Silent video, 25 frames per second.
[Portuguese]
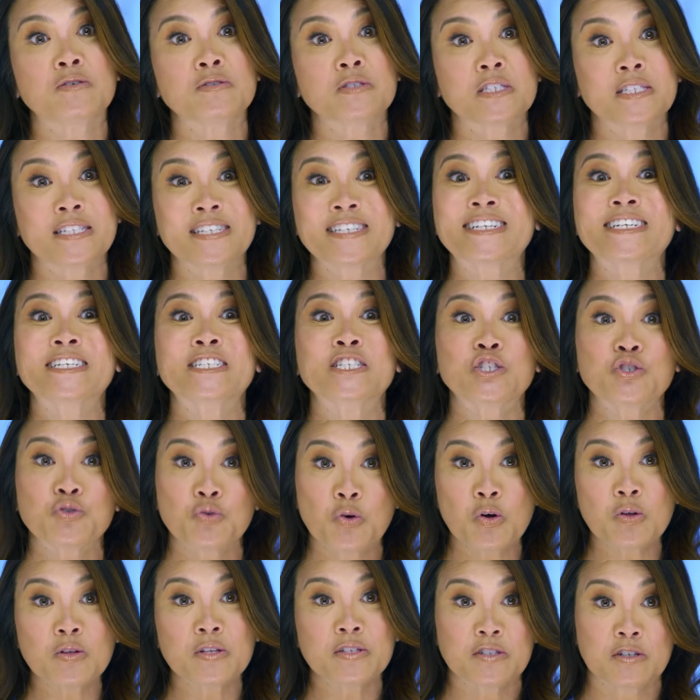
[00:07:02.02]
de controlar em
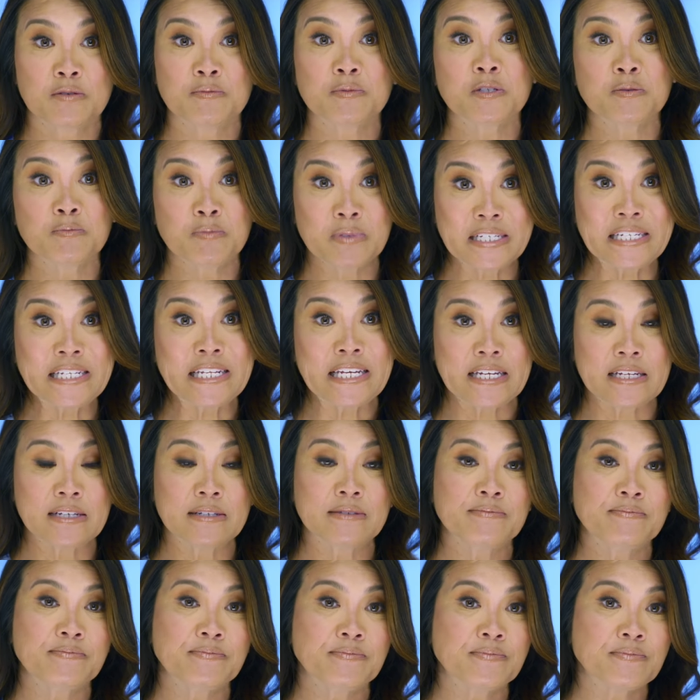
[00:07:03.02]
termos de
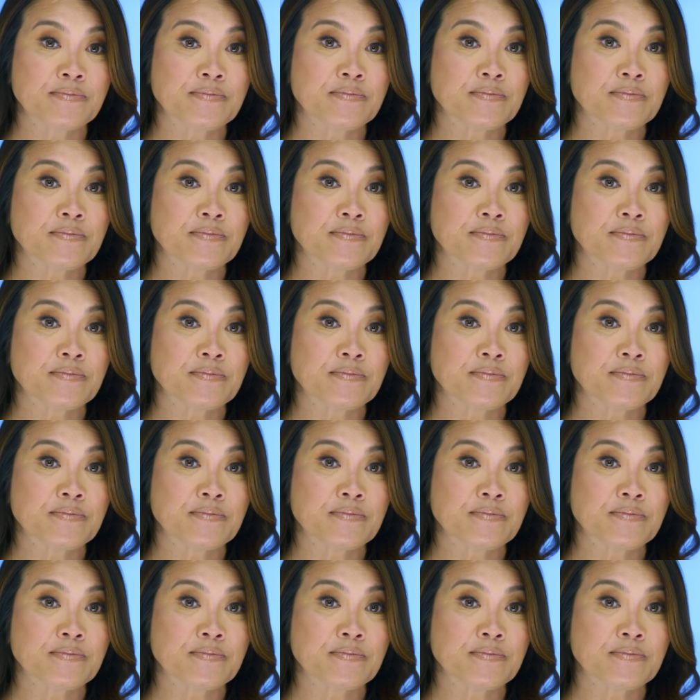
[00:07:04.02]
sangramento.